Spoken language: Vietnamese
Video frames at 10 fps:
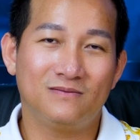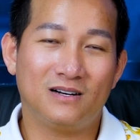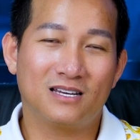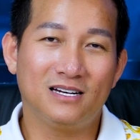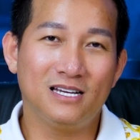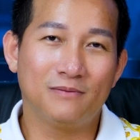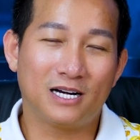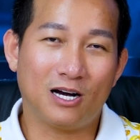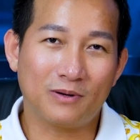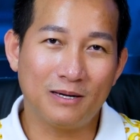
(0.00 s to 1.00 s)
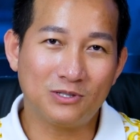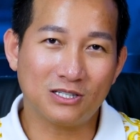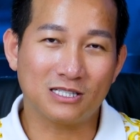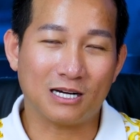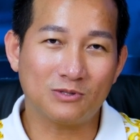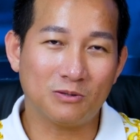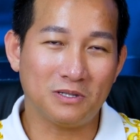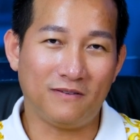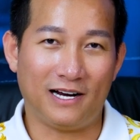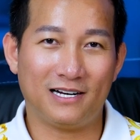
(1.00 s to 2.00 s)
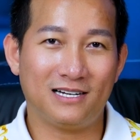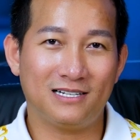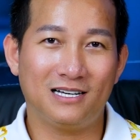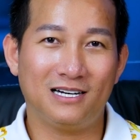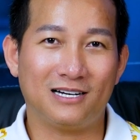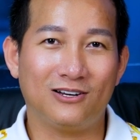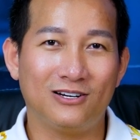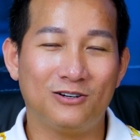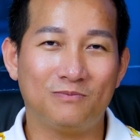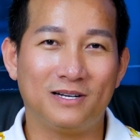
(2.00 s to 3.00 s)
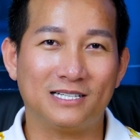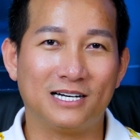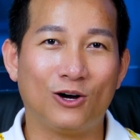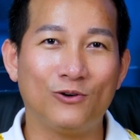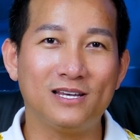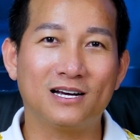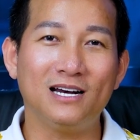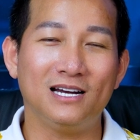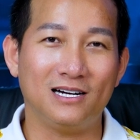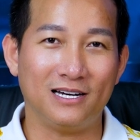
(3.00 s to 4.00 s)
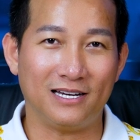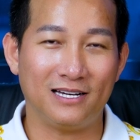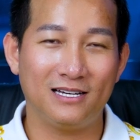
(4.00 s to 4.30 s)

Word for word: và chính vì mình không kiểm soát được cảm xúc như vậy đó nên là đôi lúc mình sẽ nói những cái lời